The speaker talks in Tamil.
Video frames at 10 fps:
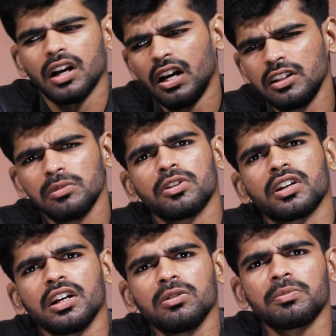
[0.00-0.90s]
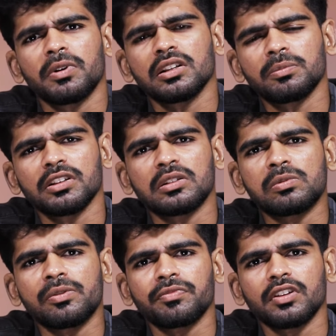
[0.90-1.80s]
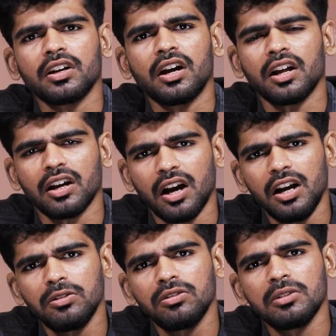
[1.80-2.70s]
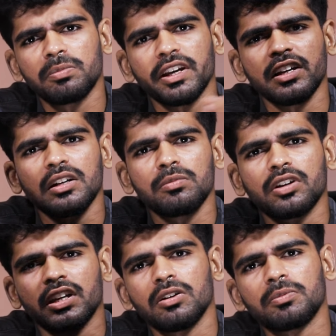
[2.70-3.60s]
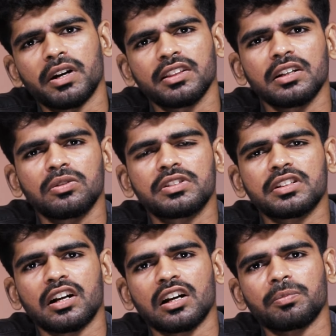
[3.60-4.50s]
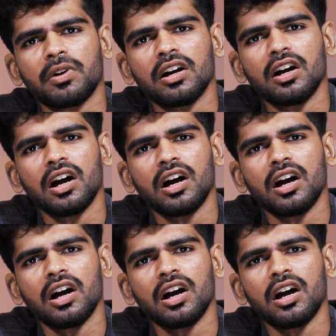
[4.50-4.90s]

காட்டு முக்கியமான ஒரு படத்தை பார்த்துருப்போம் ஆனால் காட்டுக்குள்ளே பயங்கர மொக்கையாக ஒரு படத்தை எடுத்து வச்சுருக்காங்கப்பா